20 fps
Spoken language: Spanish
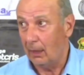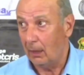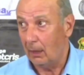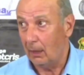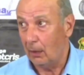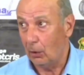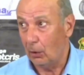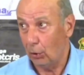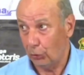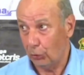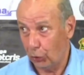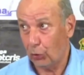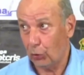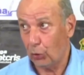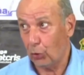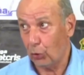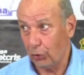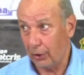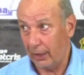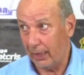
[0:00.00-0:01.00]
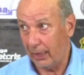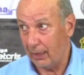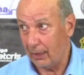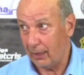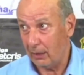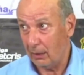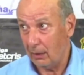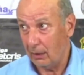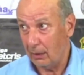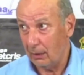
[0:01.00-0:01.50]
nosotros con 10
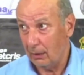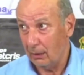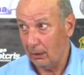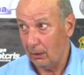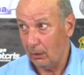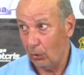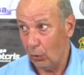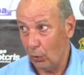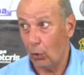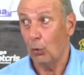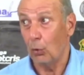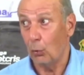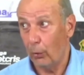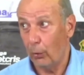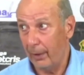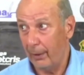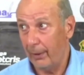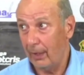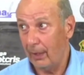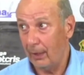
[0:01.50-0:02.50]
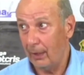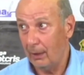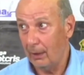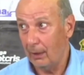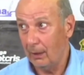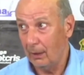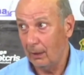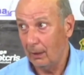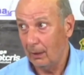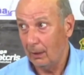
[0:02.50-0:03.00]
o con nueve,
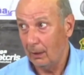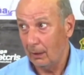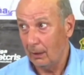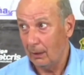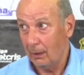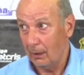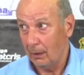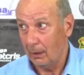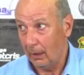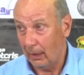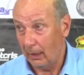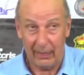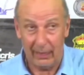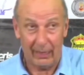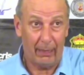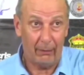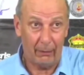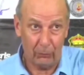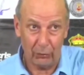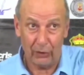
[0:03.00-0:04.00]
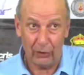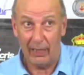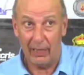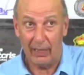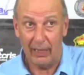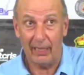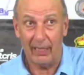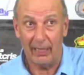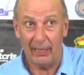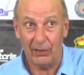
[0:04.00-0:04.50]
estábamos en el
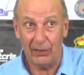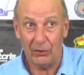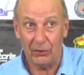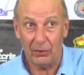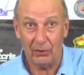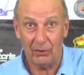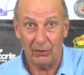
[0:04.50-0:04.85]
área de ellos.